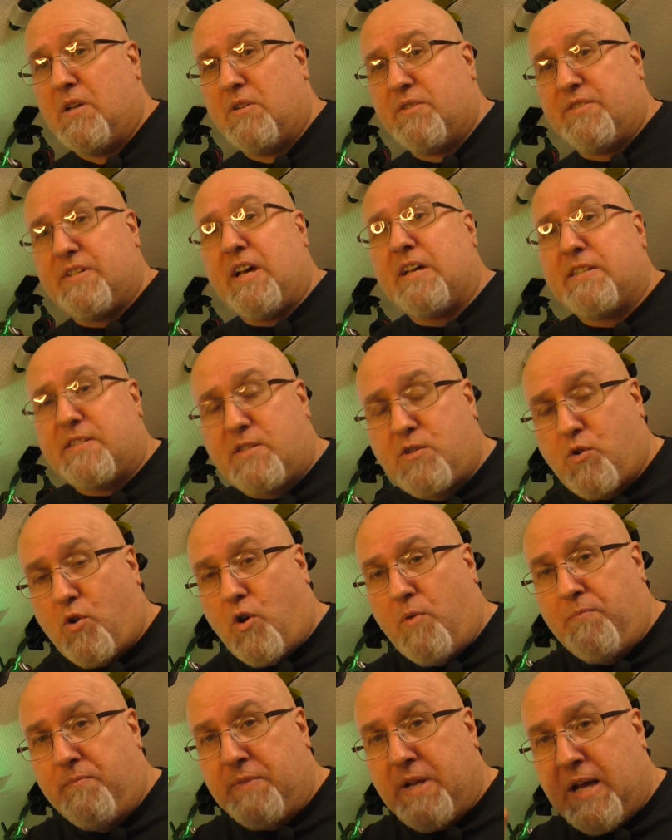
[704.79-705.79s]
Sei es
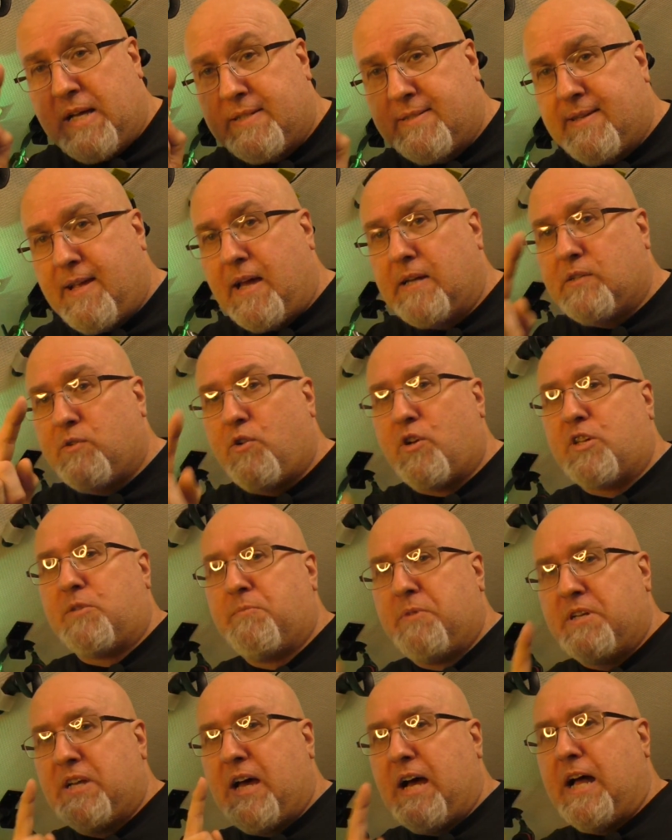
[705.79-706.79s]
drum, das sagt euch
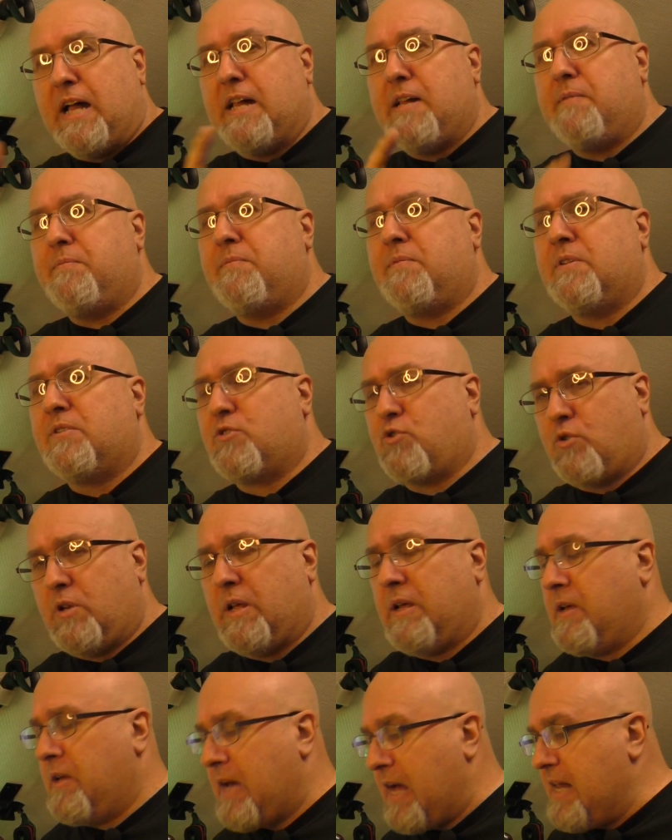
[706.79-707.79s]
mit allem,
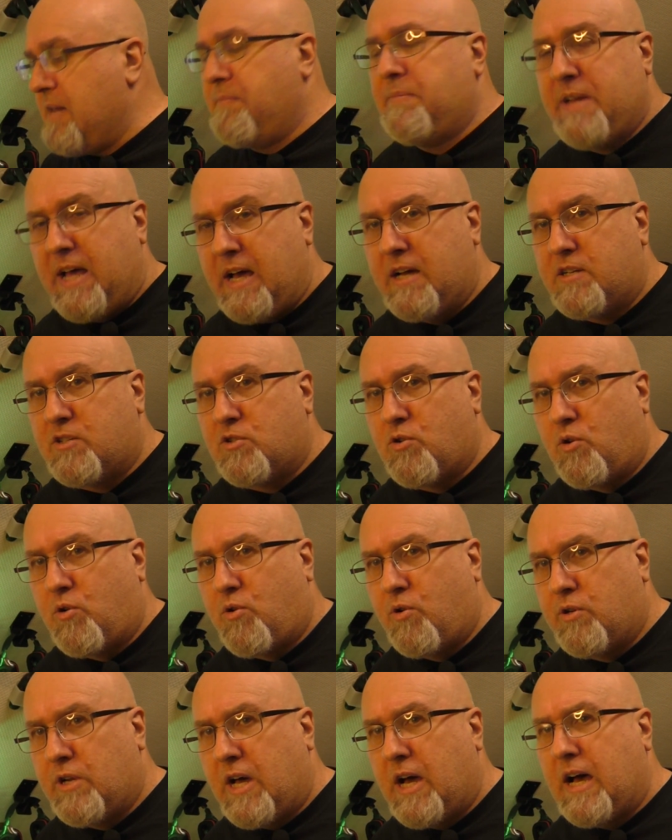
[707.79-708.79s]
äh, allem
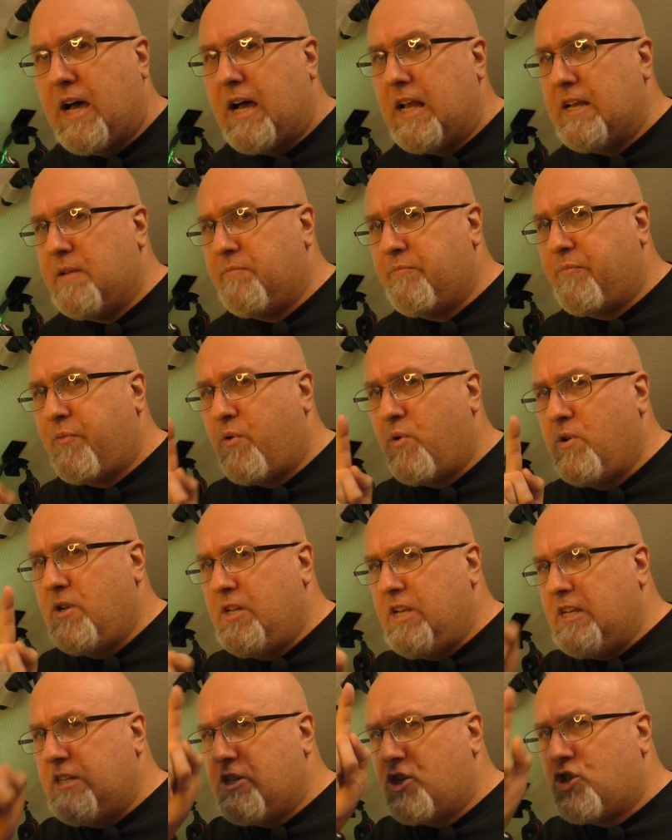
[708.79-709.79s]
Nachdruck und allem
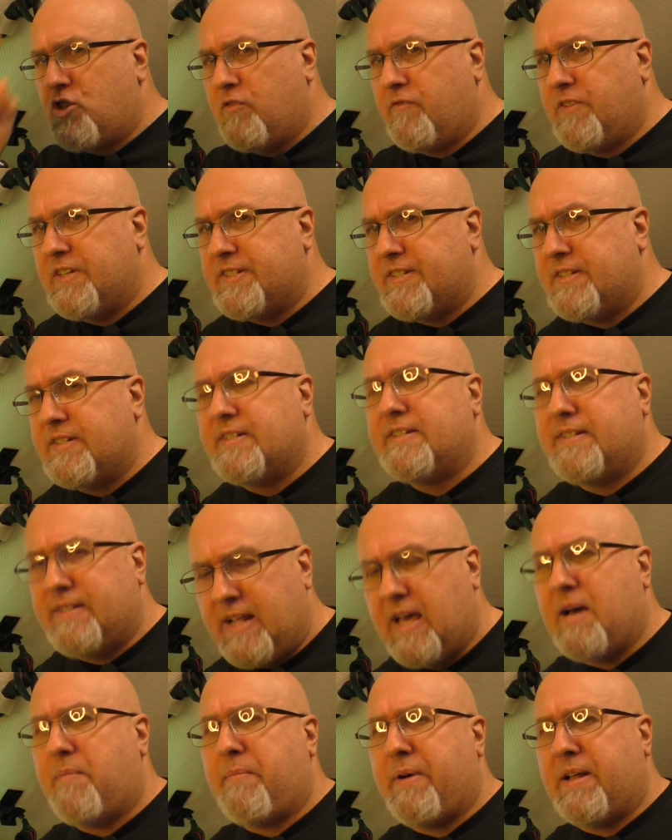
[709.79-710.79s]
politischen Wissen
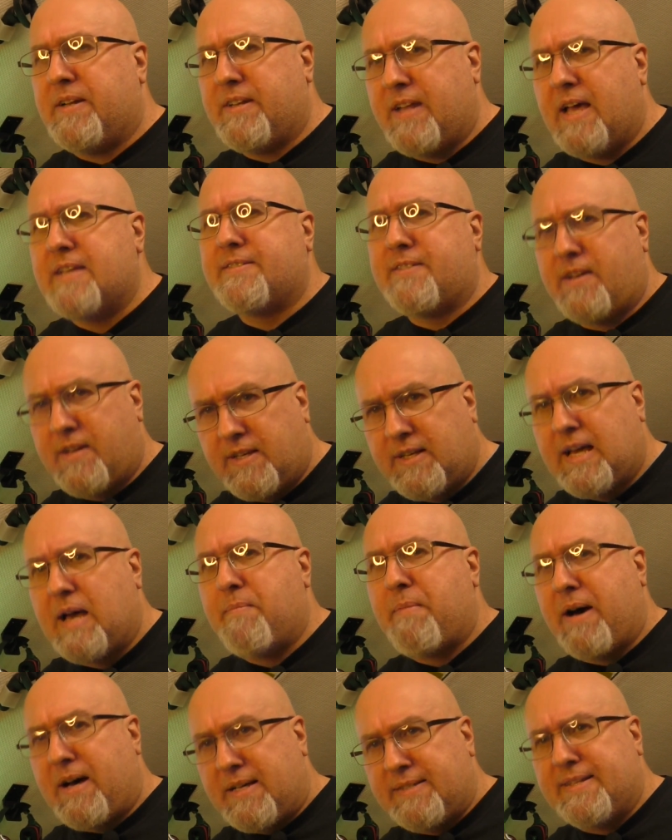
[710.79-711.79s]
der Mann, der seine
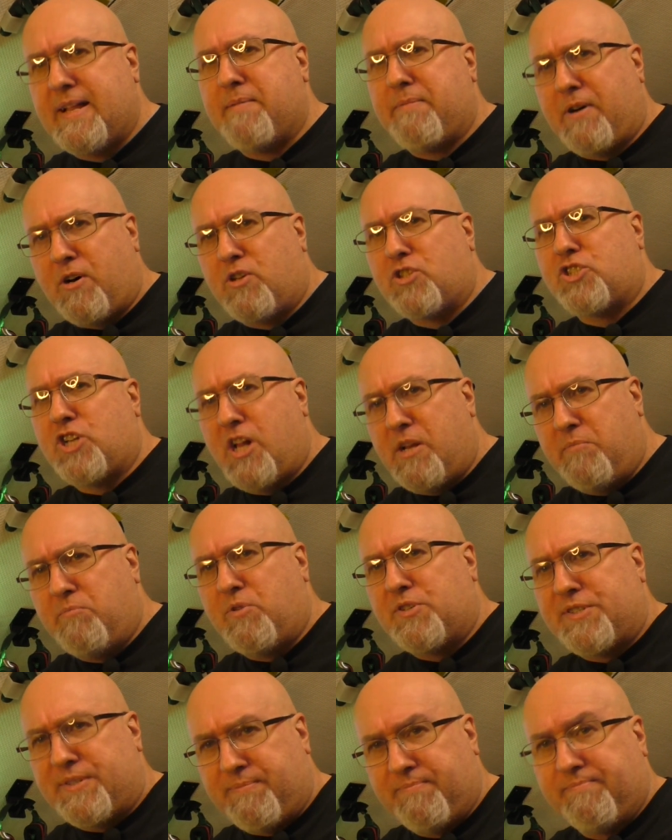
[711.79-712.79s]
Kamera selber ausschalten
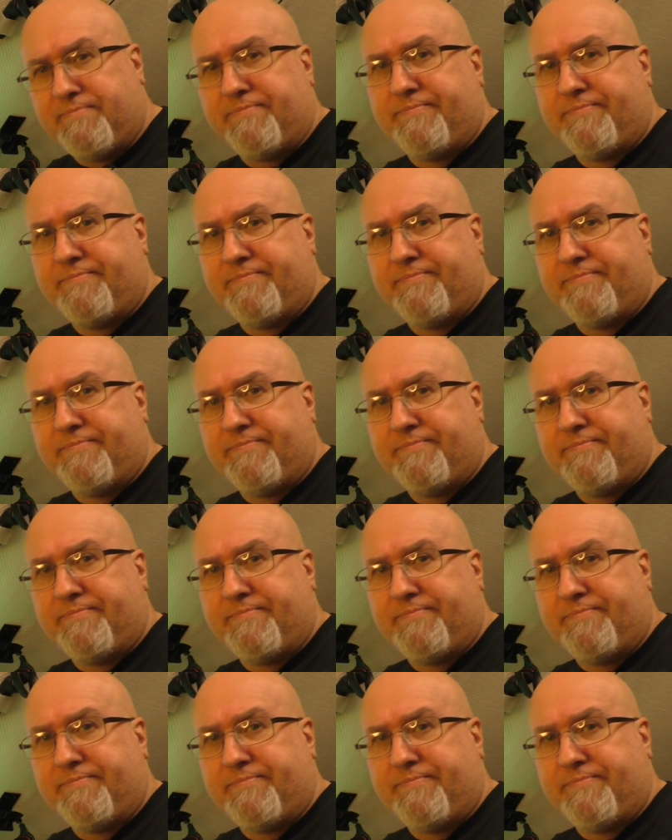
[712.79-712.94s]
muss.